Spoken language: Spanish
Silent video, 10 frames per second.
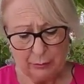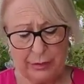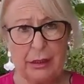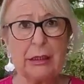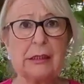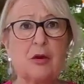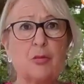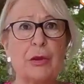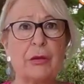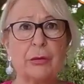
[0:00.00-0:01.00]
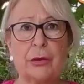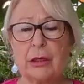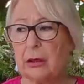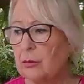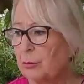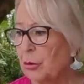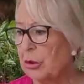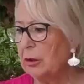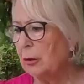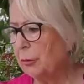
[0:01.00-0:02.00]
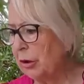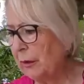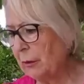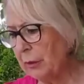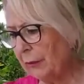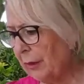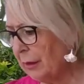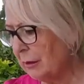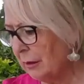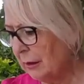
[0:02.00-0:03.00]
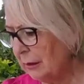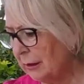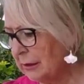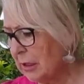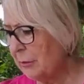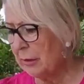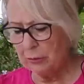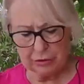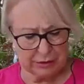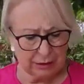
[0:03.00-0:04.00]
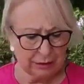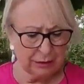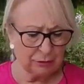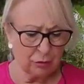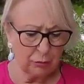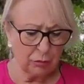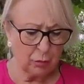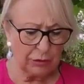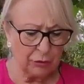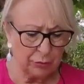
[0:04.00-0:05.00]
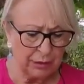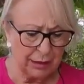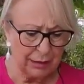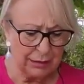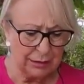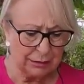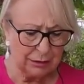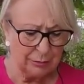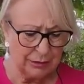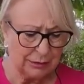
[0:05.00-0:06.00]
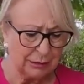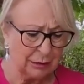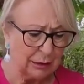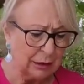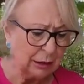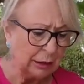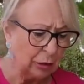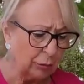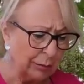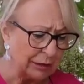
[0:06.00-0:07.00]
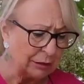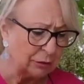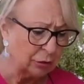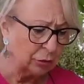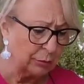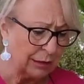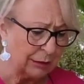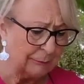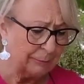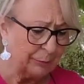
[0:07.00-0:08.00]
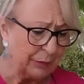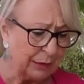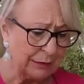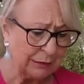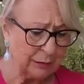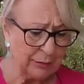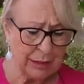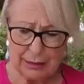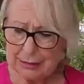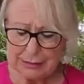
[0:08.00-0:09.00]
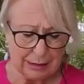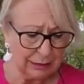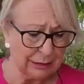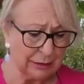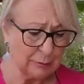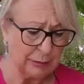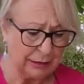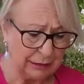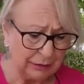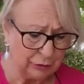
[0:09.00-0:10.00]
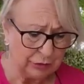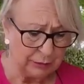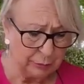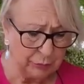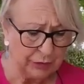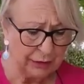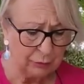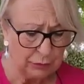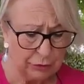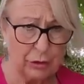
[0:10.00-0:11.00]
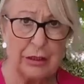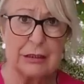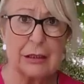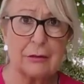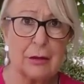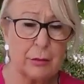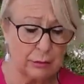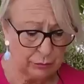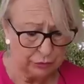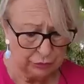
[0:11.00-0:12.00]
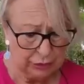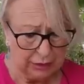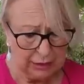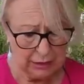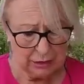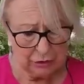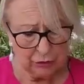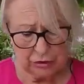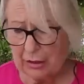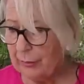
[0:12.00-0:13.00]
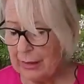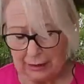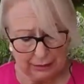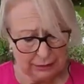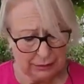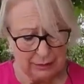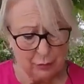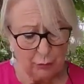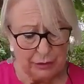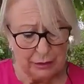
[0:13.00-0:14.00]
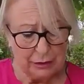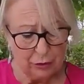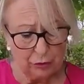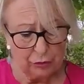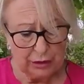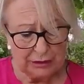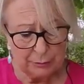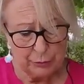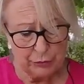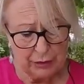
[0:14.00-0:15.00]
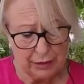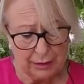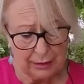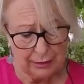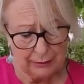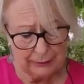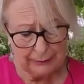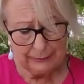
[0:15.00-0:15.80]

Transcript: para que se humedecieran un poquito, porque de verdad que estaban muy sequitas, como cuando viajan, ya sabéis que lo más normal es que viajen sequitas para que no se pudran cuando las recibimos y yo sabía que en ese momentito no las podía